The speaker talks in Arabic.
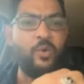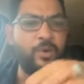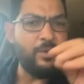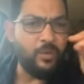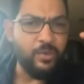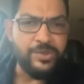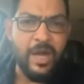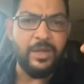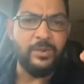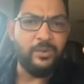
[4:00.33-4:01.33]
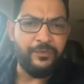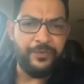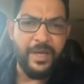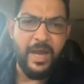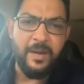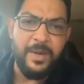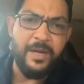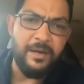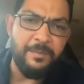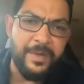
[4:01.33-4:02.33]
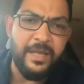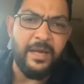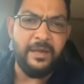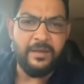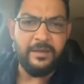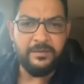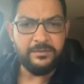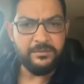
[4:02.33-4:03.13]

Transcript: يكون قصاده في عمل مدني